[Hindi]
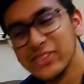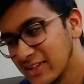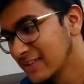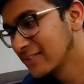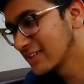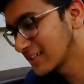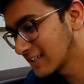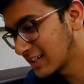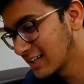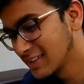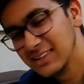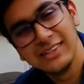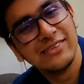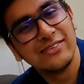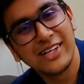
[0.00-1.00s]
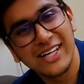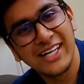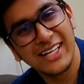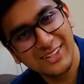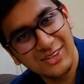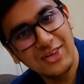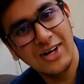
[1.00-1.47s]
मंदिर में रखा फिर
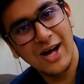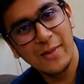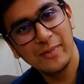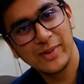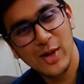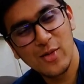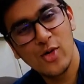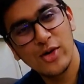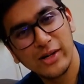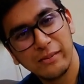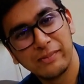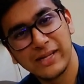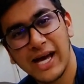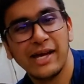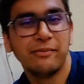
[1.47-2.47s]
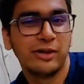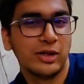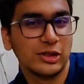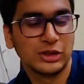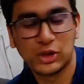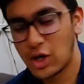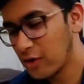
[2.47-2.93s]
एक दो काम थे वो निपटाए
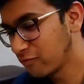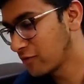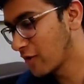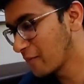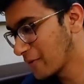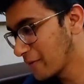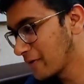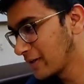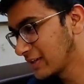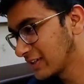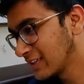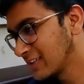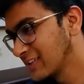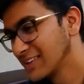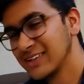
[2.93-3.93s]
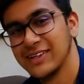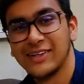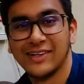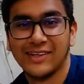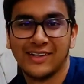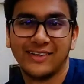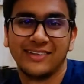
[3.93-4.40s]
फिर और शॉप वॉप पे बैठे एक दो
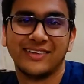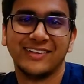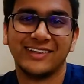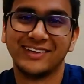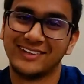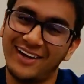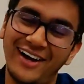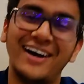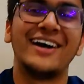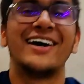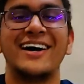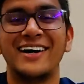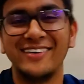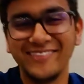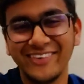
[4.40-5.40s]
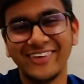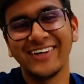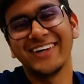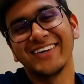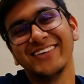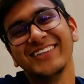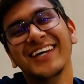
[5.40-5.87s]
कांड हुए हाँ कांड भी हो
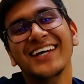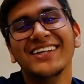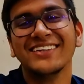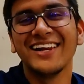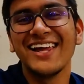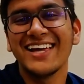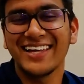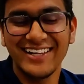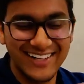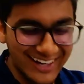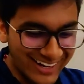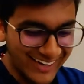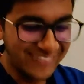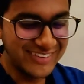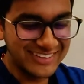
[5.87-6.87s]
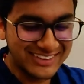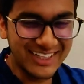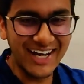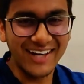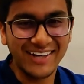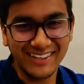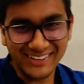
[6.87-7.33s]
गया कुछ तो लेकिन अब
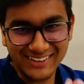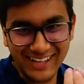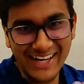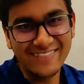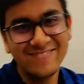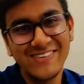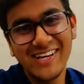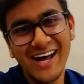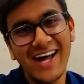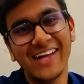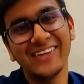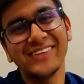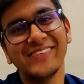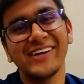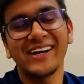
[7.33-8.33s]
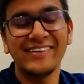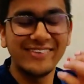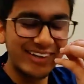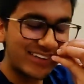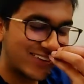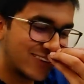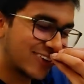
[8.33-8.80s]
जाके टाइम मिला है तो मैंने कहा
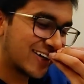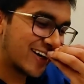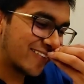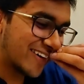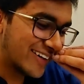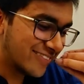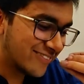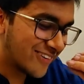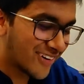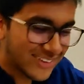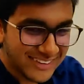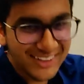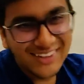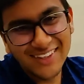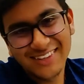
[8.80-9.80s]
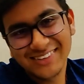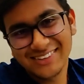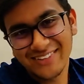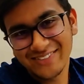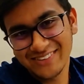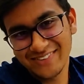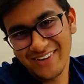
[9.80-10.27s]
भाई क्यों ना अब अनबॉक्सिंग इन
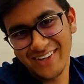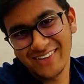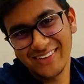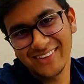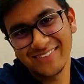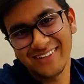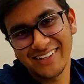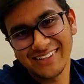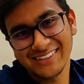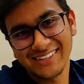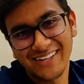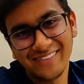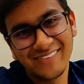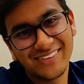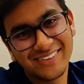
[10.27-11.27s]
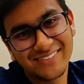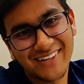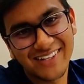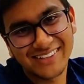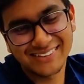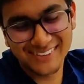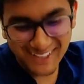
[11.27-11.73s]
सब सामानों की तुम्हारे सामने
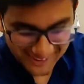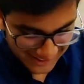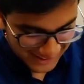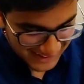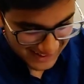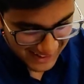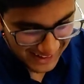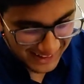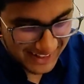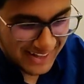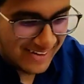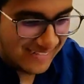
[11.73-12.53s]
तुम्हारे साथ ही जाए